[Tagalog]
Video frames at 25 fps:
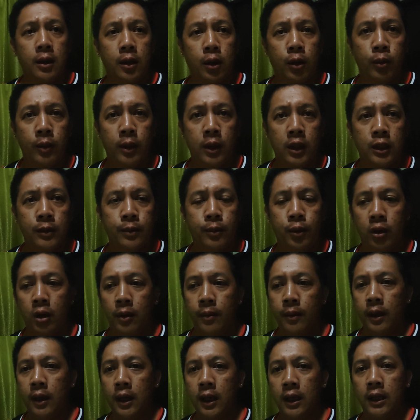umalis po
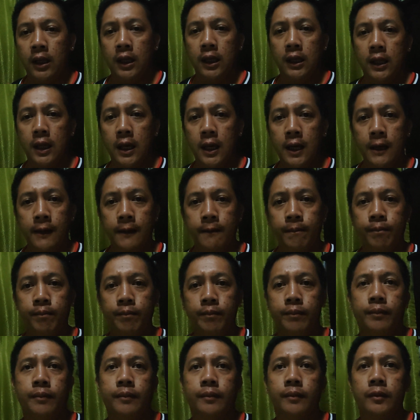kami kanina
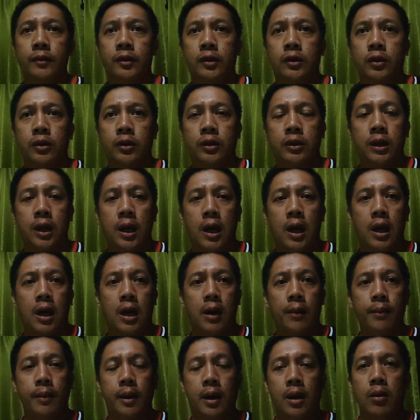dun sa
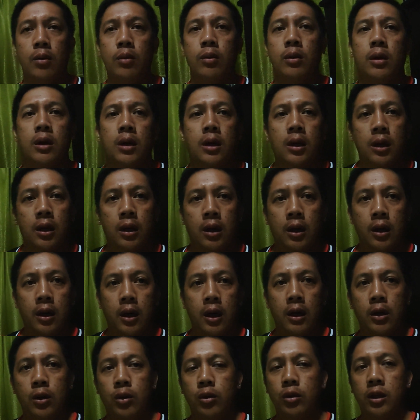Kabyaw.
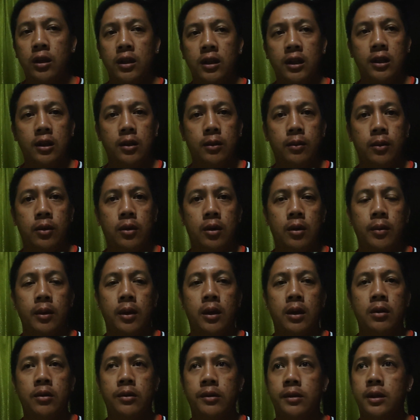Ngayon, andito po
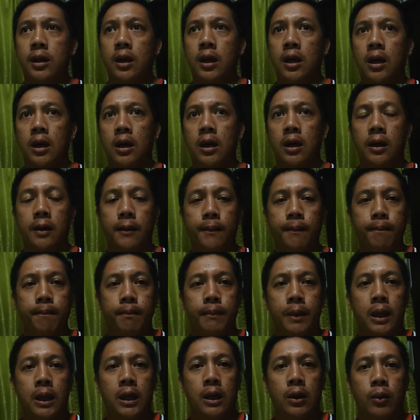kami ngayon sa
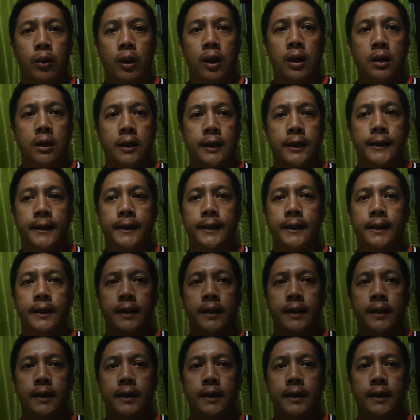Baliwag.